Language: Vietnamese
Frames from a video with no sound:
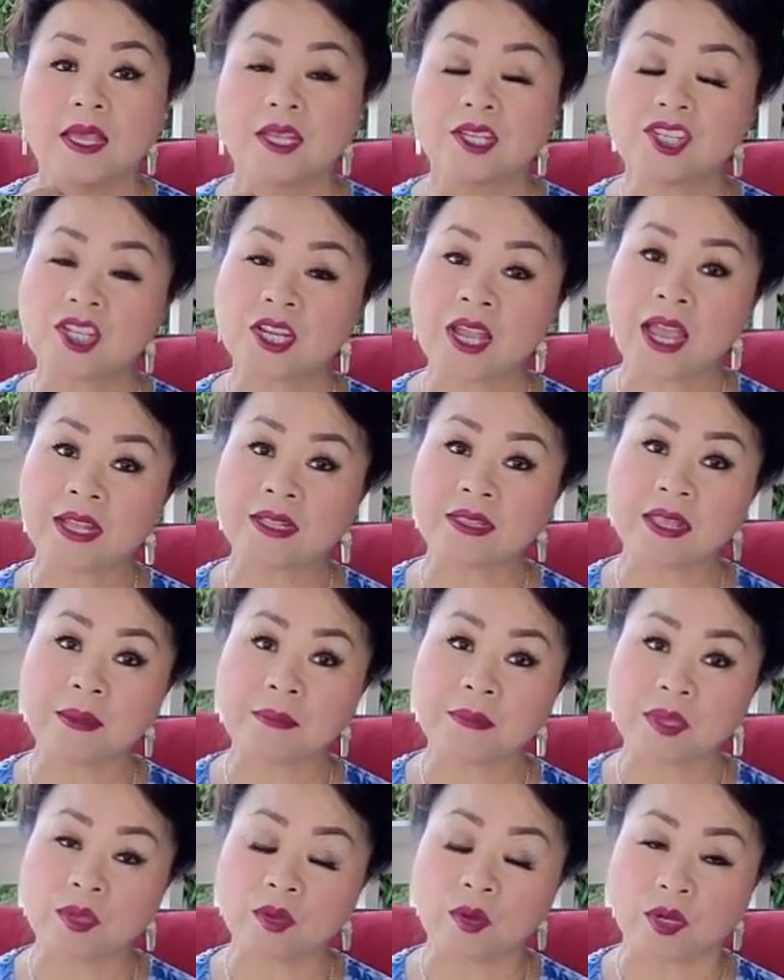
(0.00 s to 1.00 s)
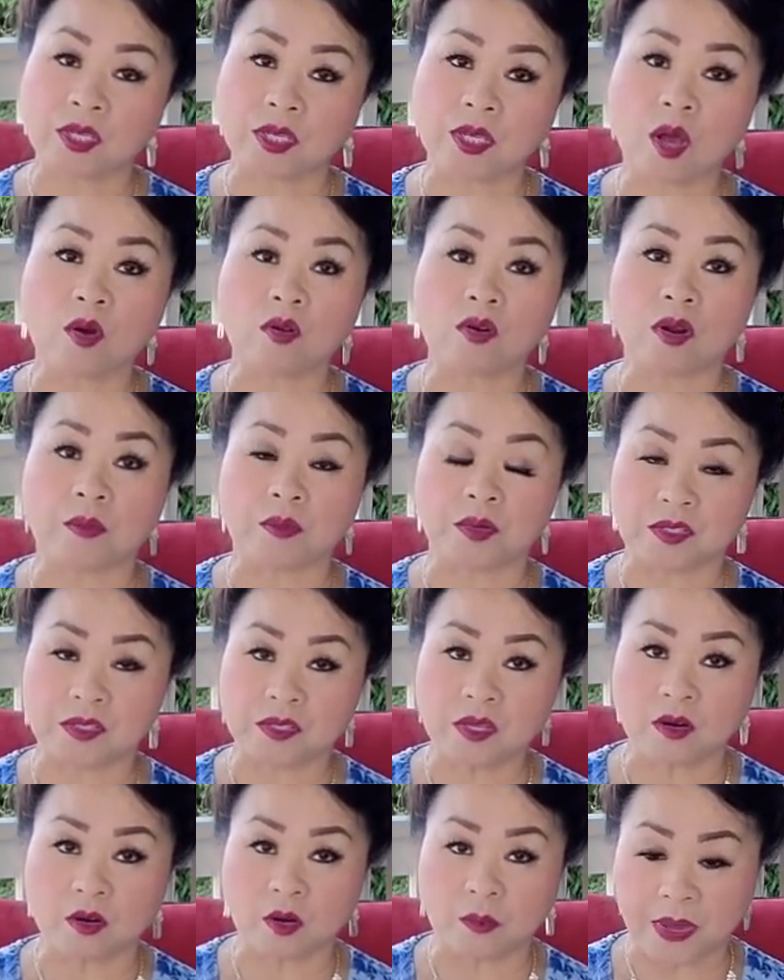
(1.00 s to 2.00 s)
chỉ hai tê mi nhỏ dâu là mà
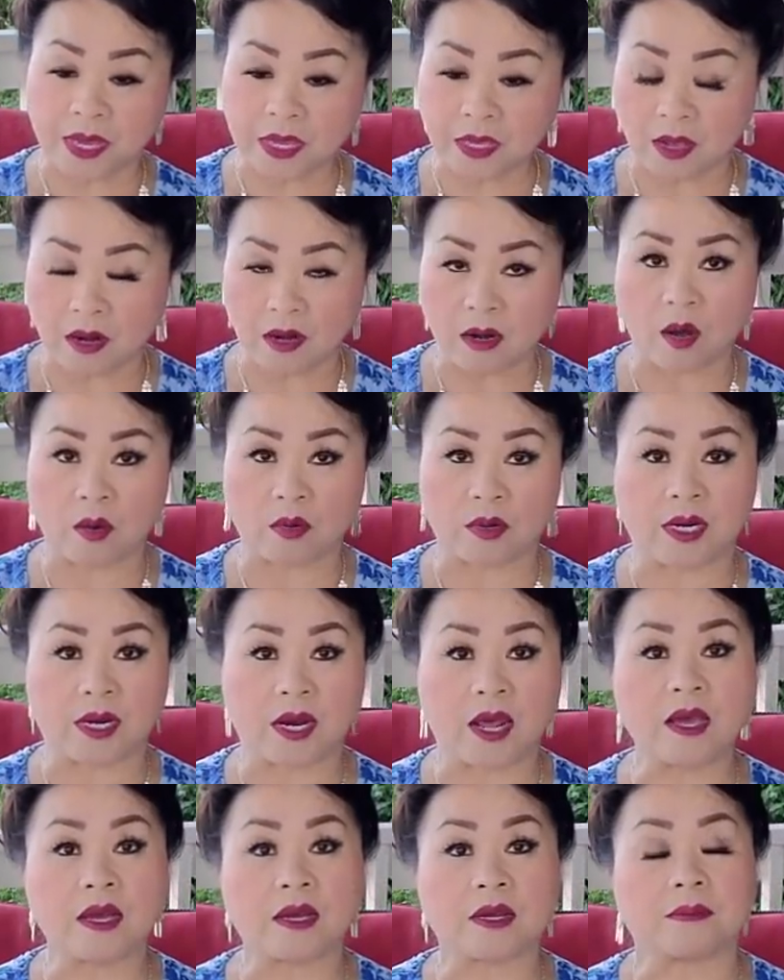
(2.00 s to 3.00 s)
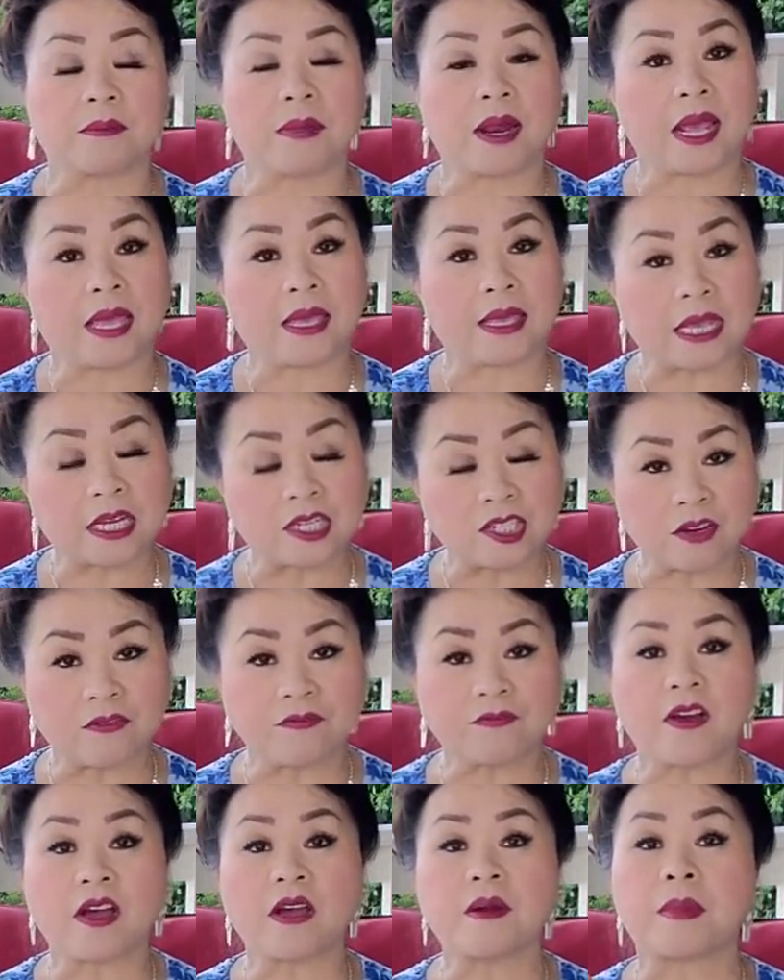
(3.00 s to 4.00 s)
sao rồi bây chả lầu nó nó mà lại cái chọc
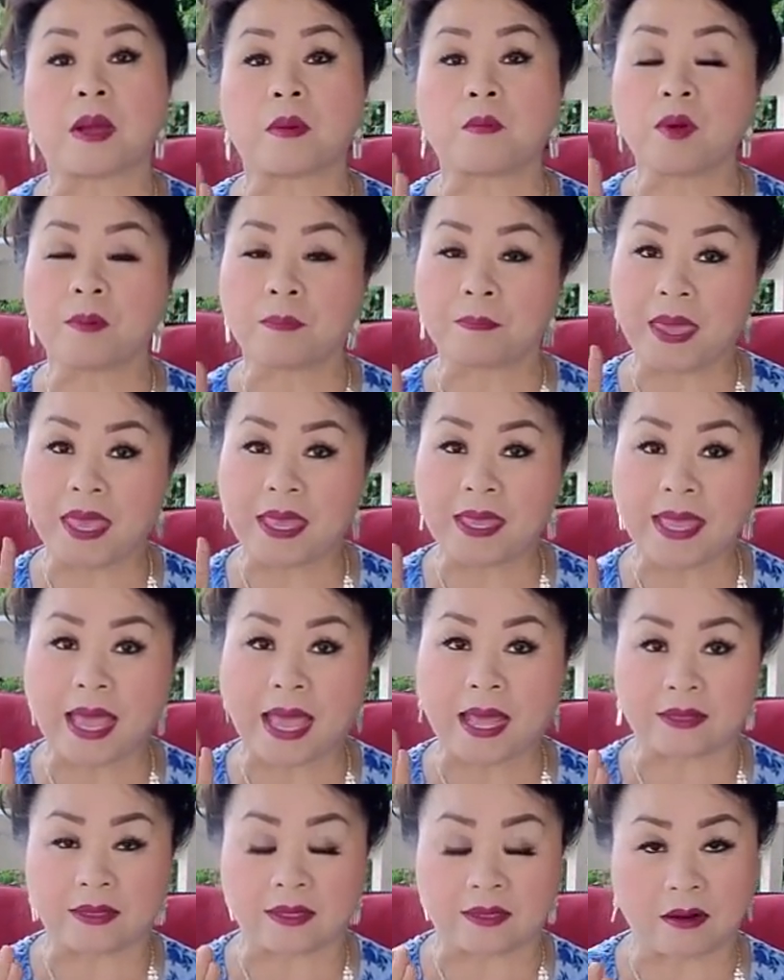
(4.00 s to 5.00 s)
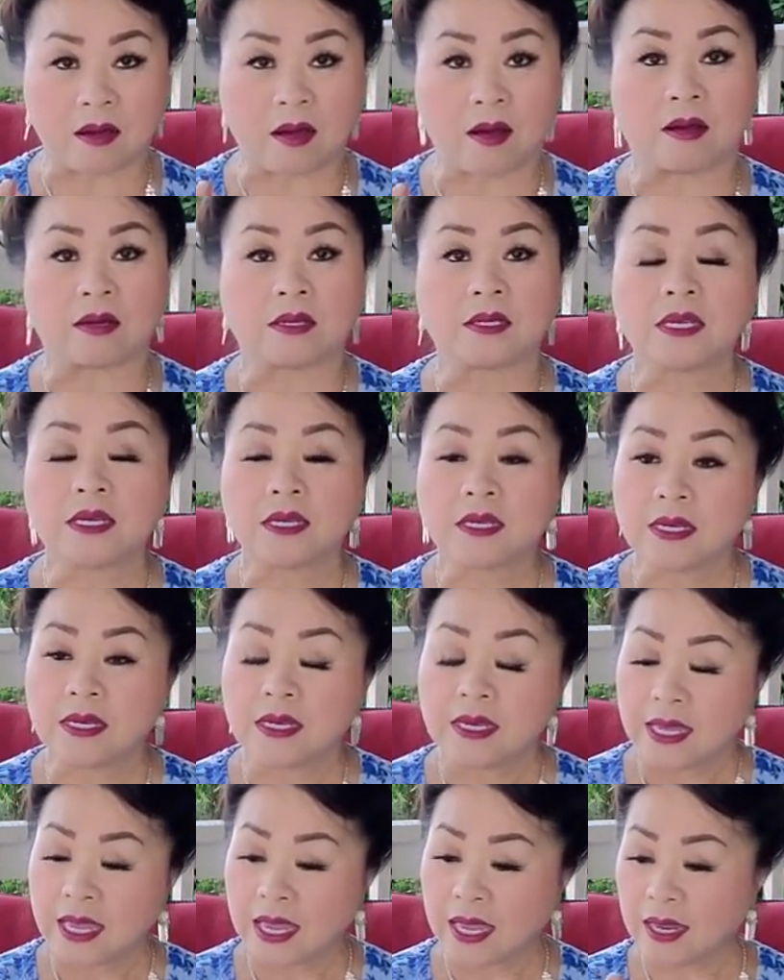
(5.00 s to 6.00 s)
phơ mà mua bây giờ để nó
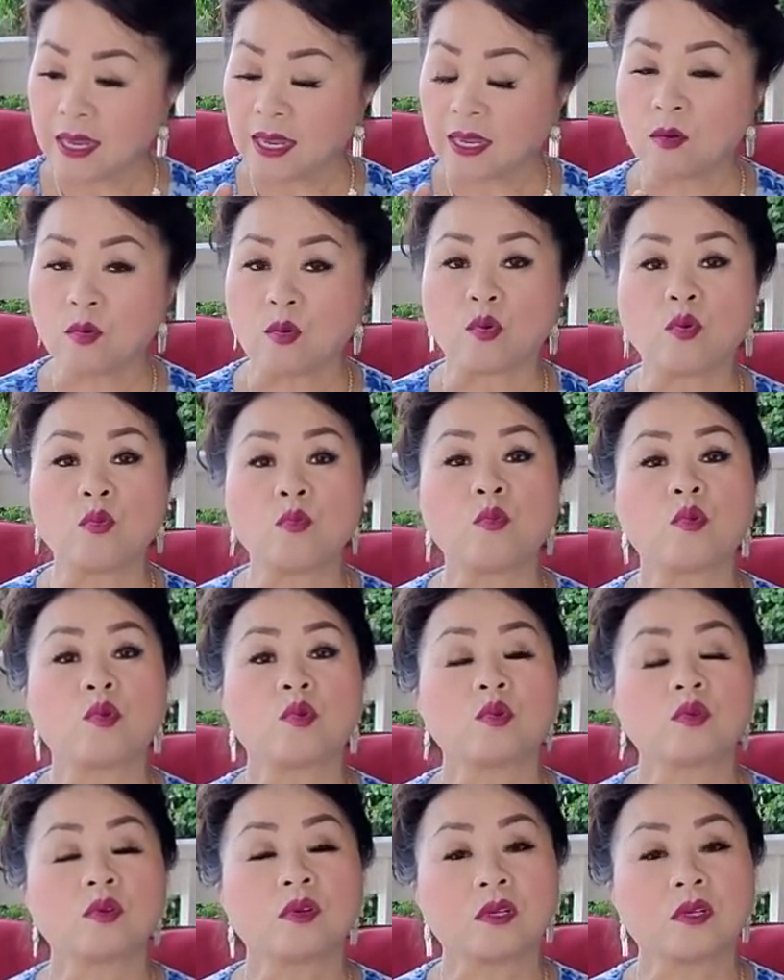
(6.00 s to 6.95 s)
ê cũng mua